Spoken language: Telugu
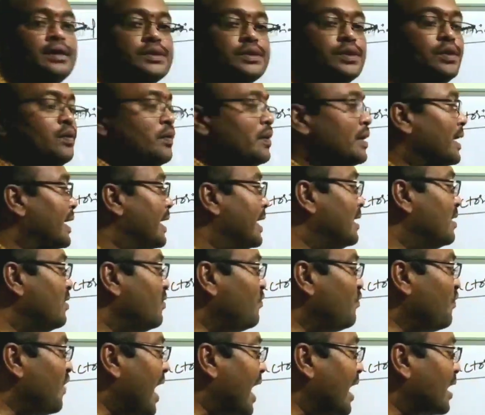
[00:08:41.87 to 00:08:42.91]
సో
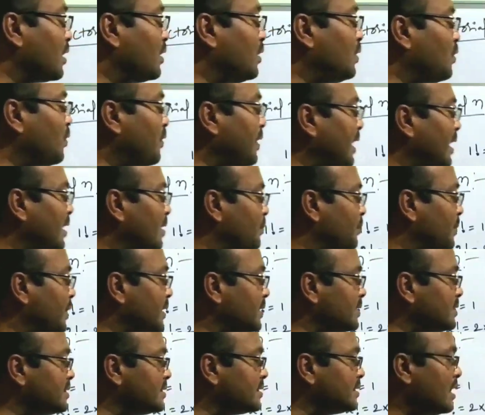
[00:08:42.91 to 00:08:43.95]
ఎన్ ఫ్యాక్టోరియల్
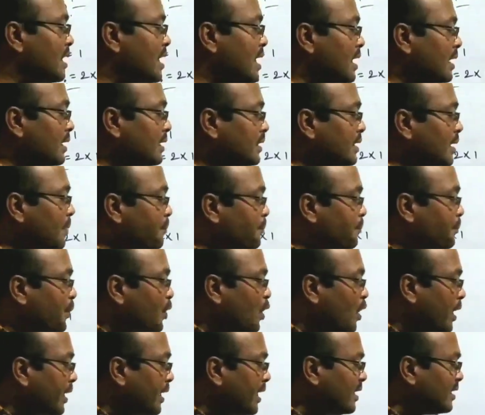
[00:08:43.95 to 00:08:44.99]
మీన్స్ ద
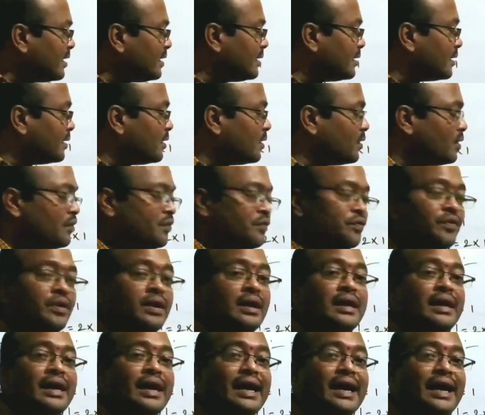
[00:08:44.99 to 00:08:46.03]
ప్రోడక్ట్ ఆఫ్
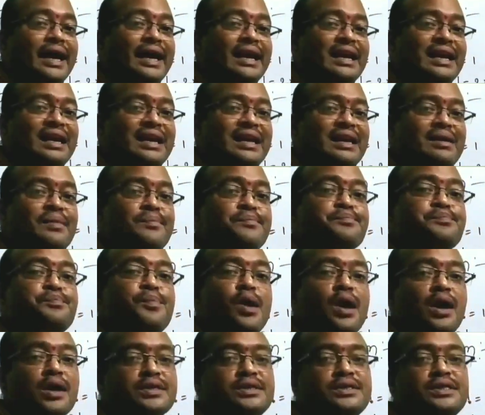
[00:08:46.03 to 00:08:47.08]
ఎన్
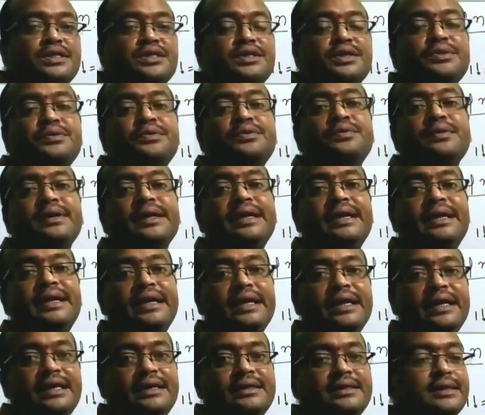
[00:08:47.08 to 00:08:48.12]
పాజిటివ్
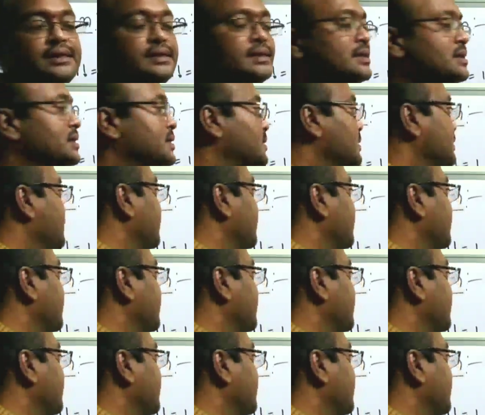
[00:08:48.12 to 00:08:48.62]
ఇంటీజర్స్